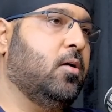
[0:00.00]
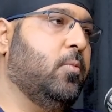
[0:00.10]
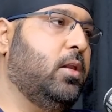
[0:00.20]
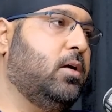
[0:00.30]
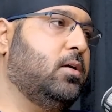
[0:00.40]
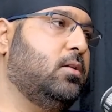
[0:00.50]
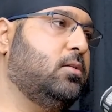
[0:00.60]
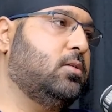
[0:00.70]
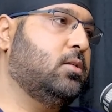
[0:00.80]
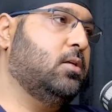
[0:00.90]

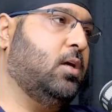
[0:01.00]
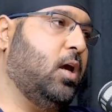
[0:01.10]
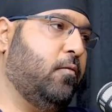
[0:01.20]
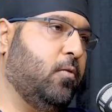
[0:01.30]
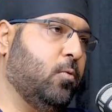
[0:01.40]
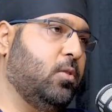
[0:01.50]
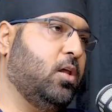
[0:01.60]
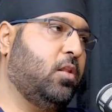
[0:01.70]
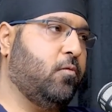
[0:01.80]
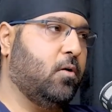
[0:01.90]
अमेरिकन्स हैव नोन
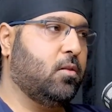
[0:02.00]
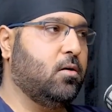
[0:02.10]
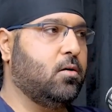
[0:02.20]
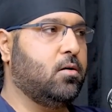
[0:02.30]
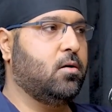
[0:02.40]
दिस फॉर द